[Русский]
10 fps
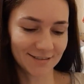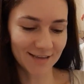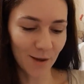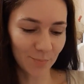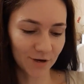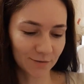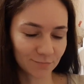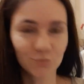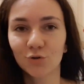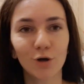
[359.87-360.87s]
запах
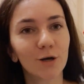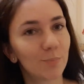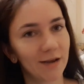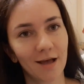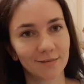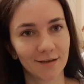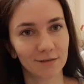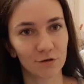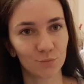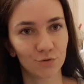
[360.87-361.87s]
только приятный от
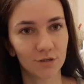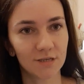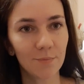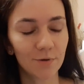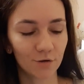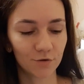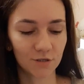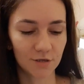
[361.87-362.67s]
вас будет запах вот